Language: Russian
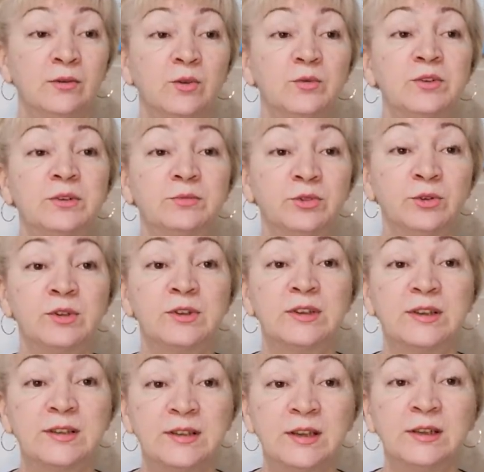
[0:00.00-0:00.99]
В общем, дождь
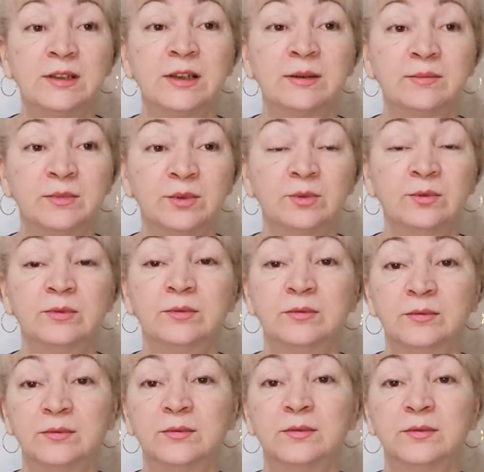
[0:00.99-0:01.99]
со снегом,
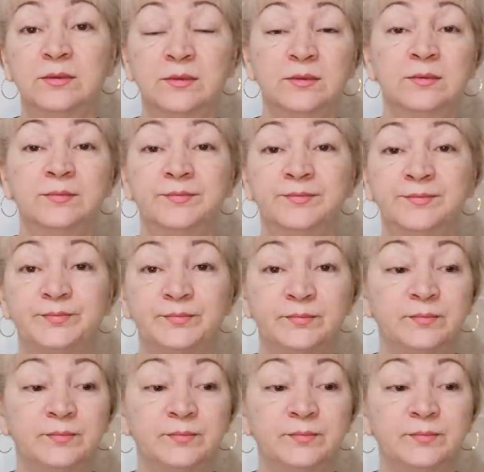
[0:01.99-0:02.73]
ну, э,